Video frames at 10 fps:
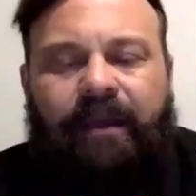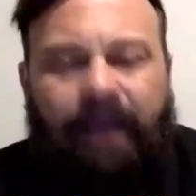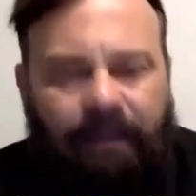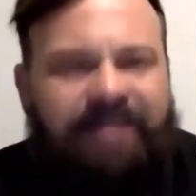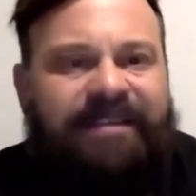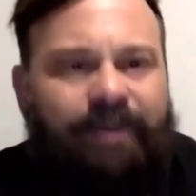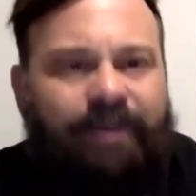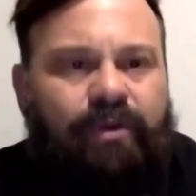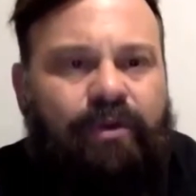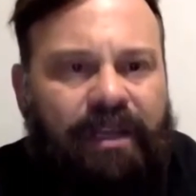ambas são
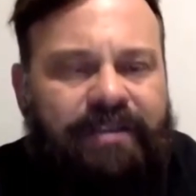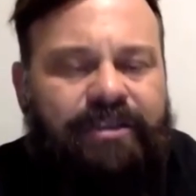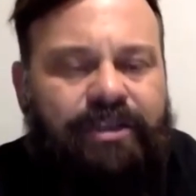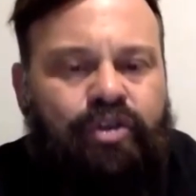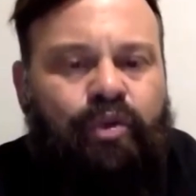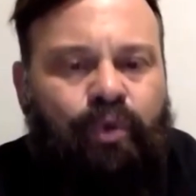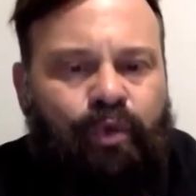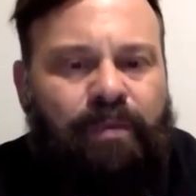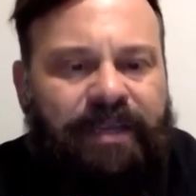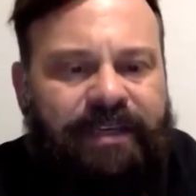escolas de
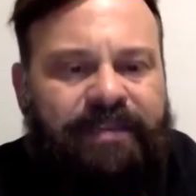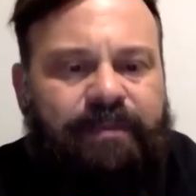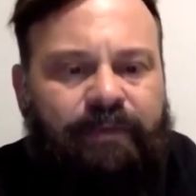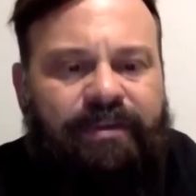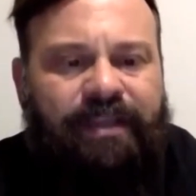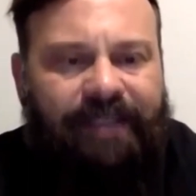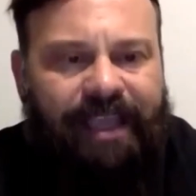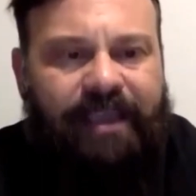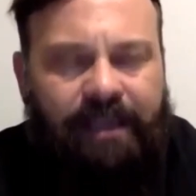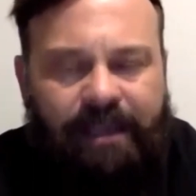estudo mesmo. Você
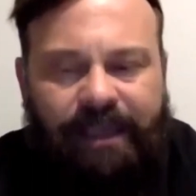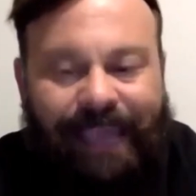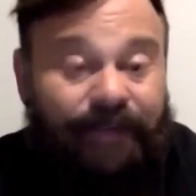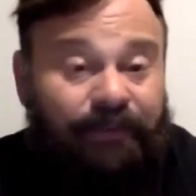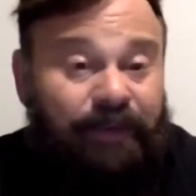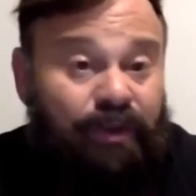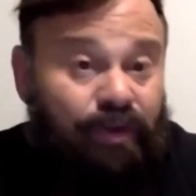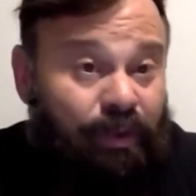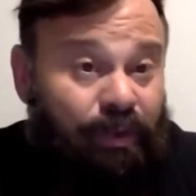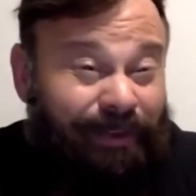tem. É
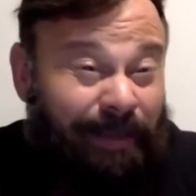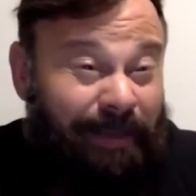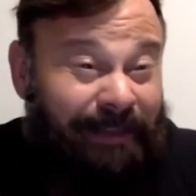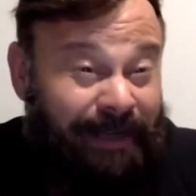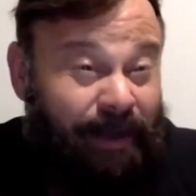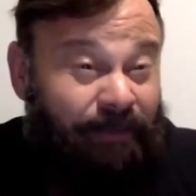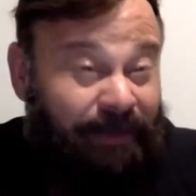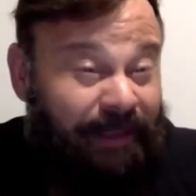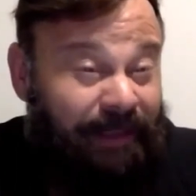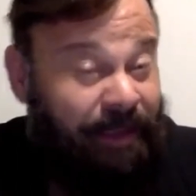difícil de encontrar material
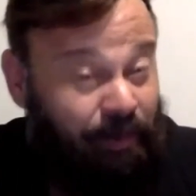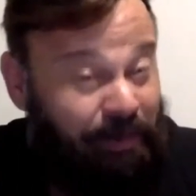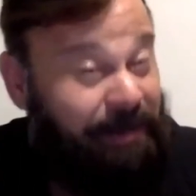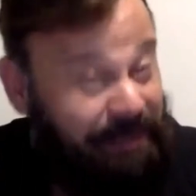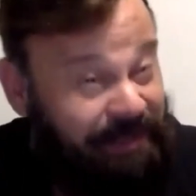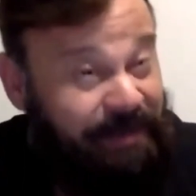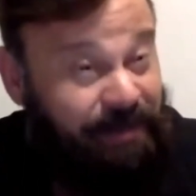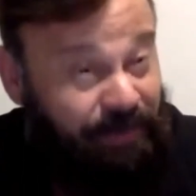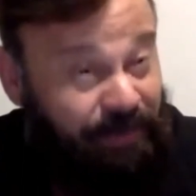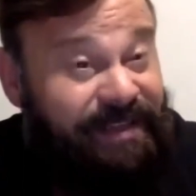verdadeiro para ambas as
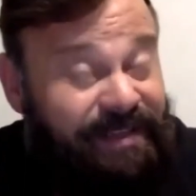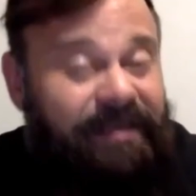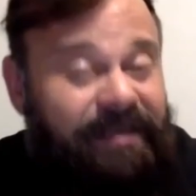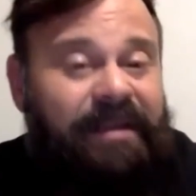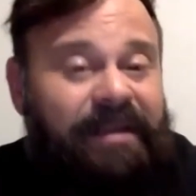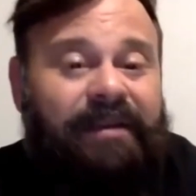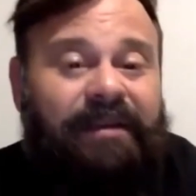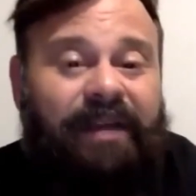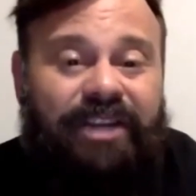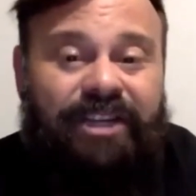coisas.
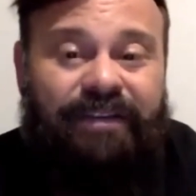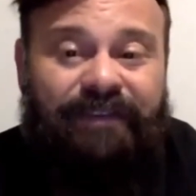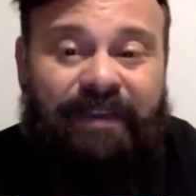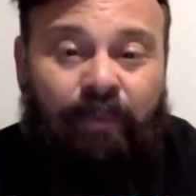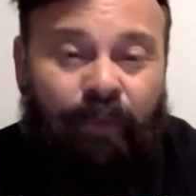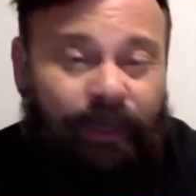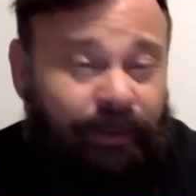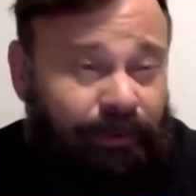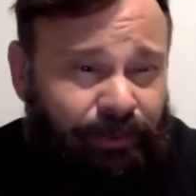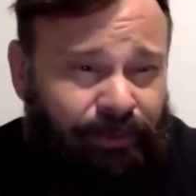A gente vê
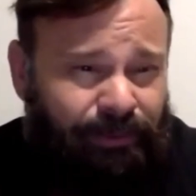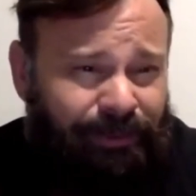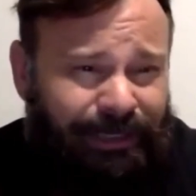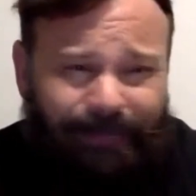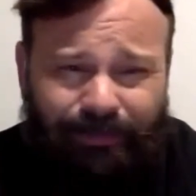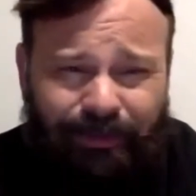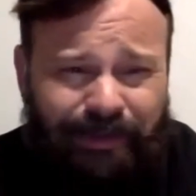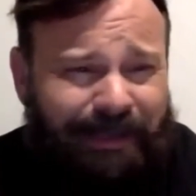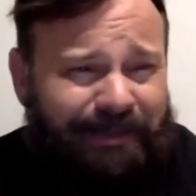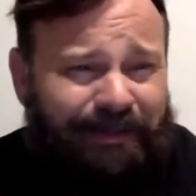muito livro
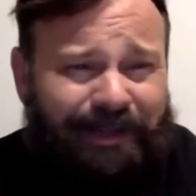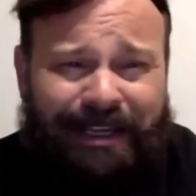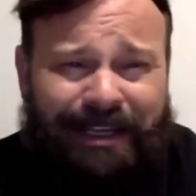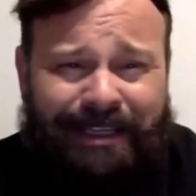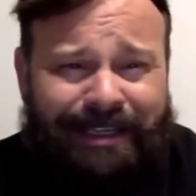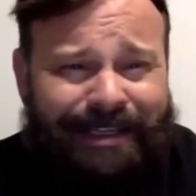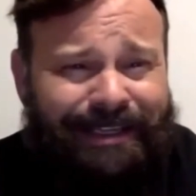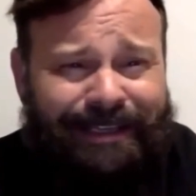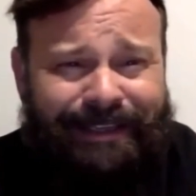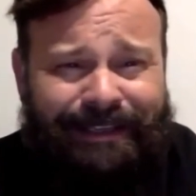de maçonaria
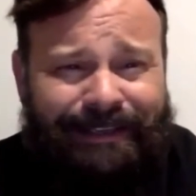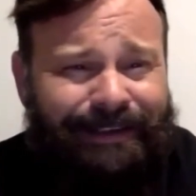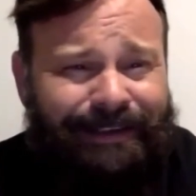em